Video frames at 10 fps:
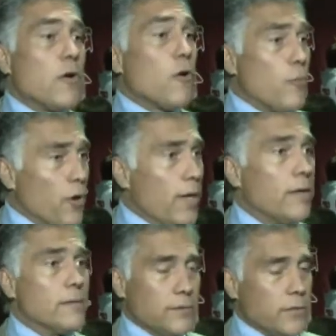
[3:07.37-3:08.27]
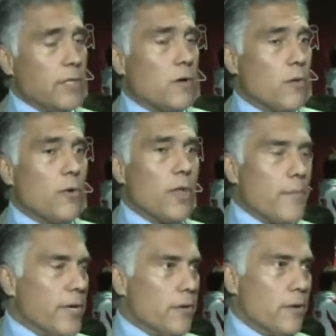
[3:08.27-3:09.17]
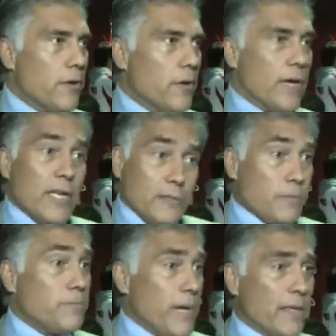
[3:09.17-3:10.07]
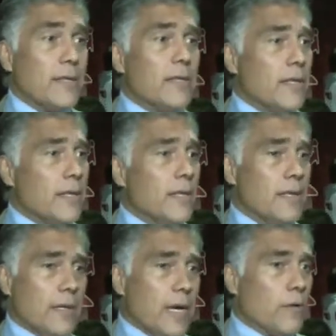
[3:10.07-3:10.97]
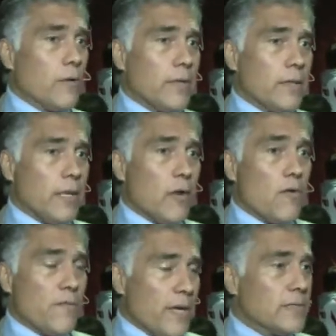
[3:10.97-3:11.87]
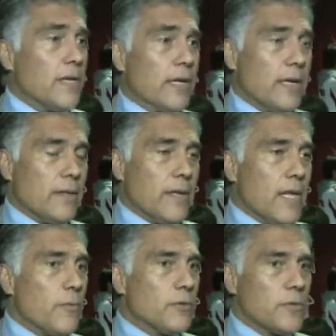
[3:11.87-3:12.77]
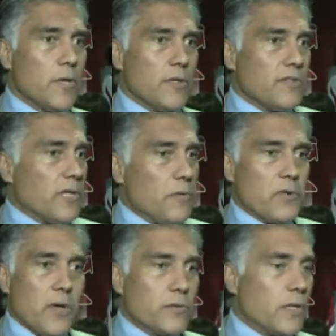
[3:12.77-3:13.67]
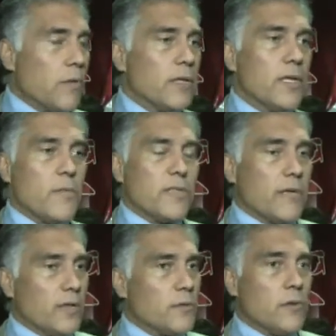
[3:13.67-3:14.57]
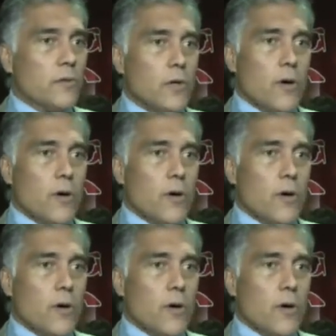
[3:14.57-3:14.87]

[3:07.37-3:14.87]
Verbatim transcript: Incomoda, sí incomoda, pero es parte del carro de confianza que tenemos y estamos llanos a cualquier investigación